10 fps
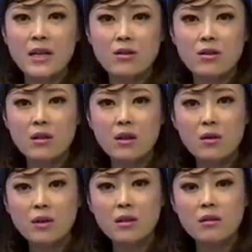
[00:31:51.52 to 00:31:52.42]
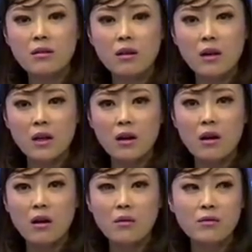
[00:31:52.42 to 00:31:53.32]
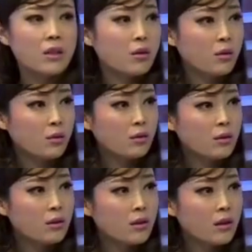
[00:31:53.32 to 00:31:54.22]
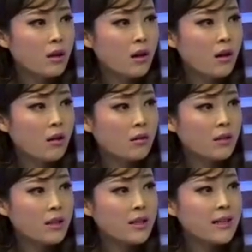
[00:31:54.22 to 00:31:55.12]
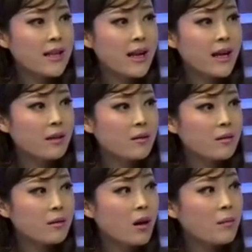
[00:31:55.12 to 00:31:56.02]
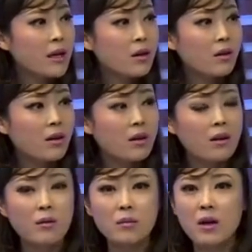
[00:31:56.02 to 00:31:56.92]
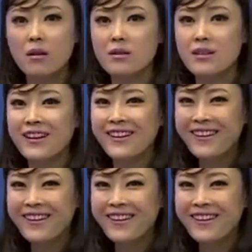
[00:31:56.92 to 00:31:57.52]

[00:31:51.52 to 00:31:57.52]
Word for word: 在这里也有一个呃 video，嗯，可以跟大家来哦，没有了，哦，不好意思，